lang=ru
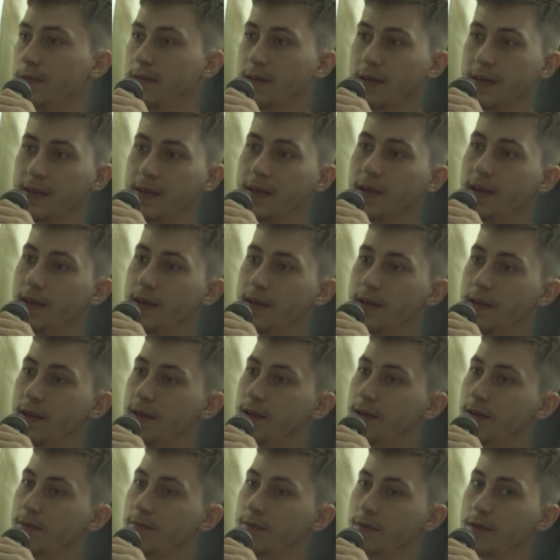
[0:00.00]
такие
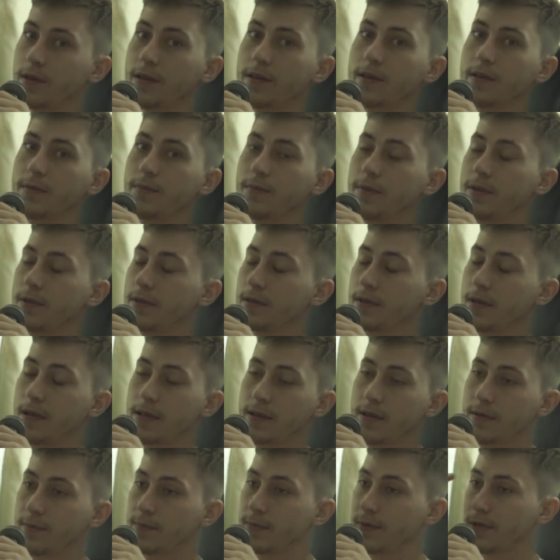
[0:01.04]
нервы. Это был,
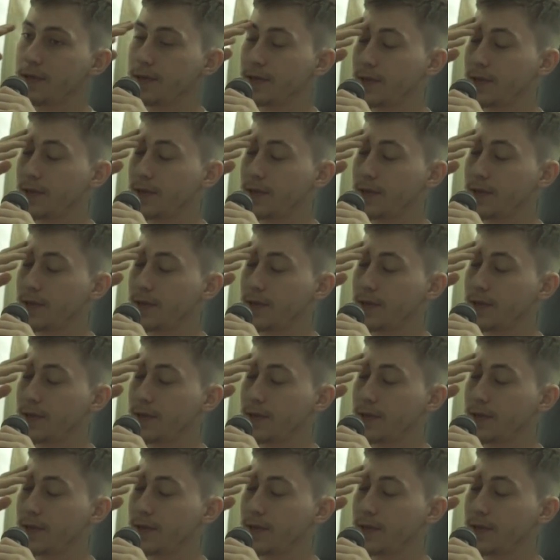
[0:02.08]
это был